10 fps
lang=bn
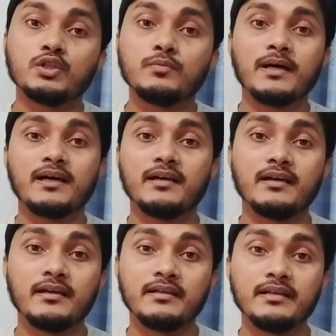অথবা
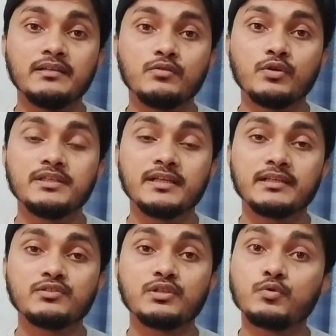ঋণ
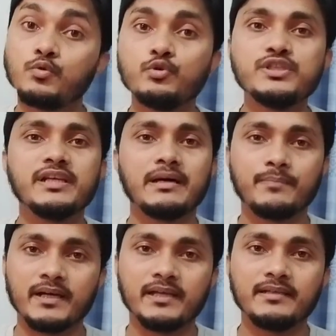গ্রহিতাকে যদি খুঁজে না
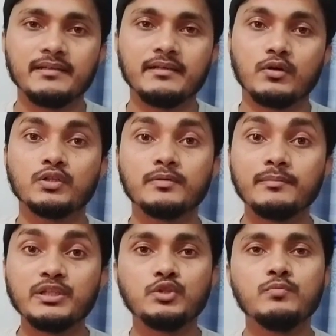পায় অথবা
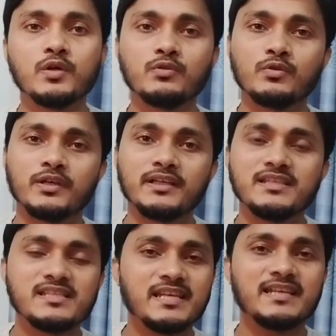মৃত্যুবরণ করে
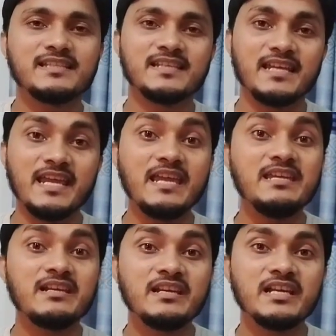সেক্ষেত্রে এই
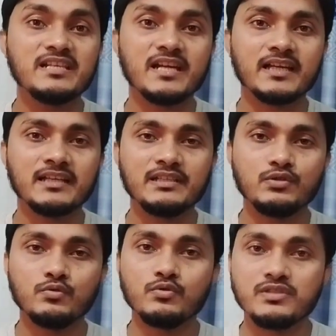ঋণের টাকা
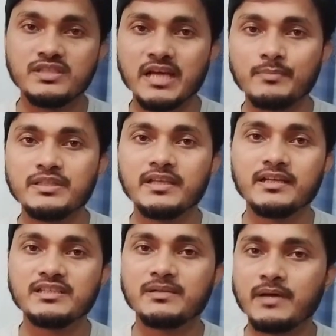কিন্তু জামিনদার
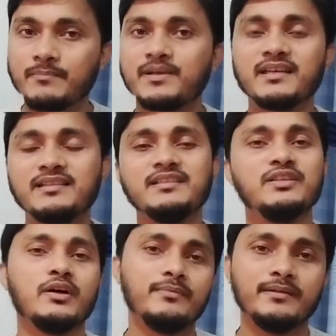হিসাবে আপনাকেই
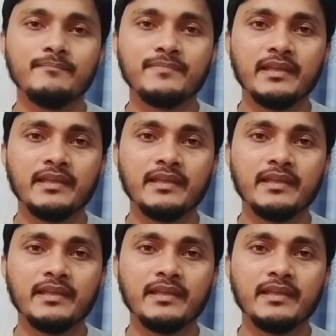দিতে হবে